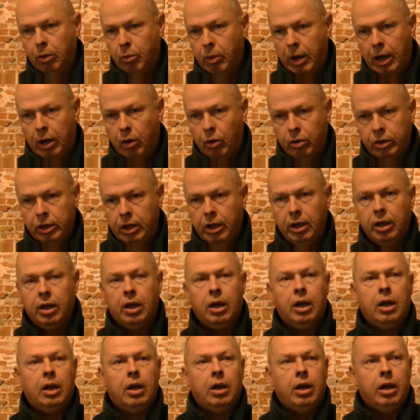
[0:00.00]
quello di
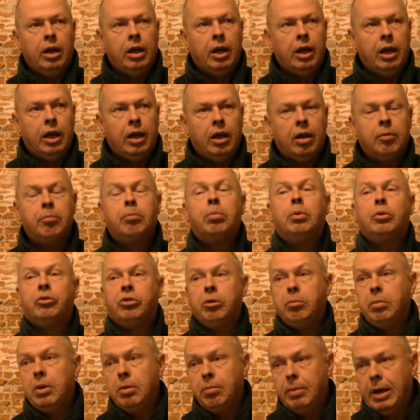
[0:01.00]
eh,
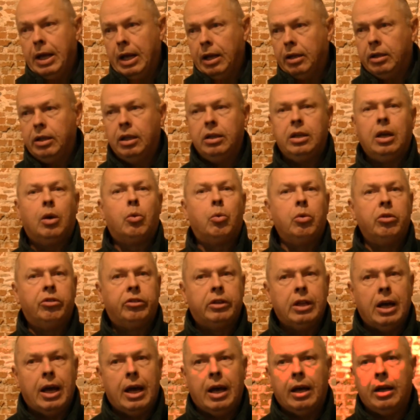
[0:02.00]
possibilmente di
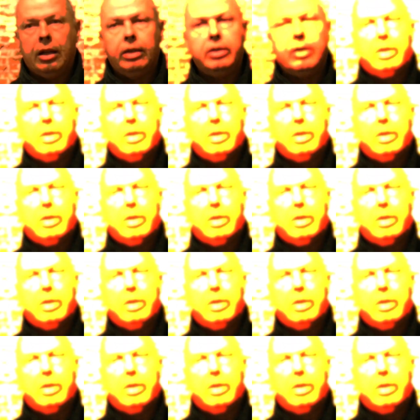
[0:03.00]
acquistare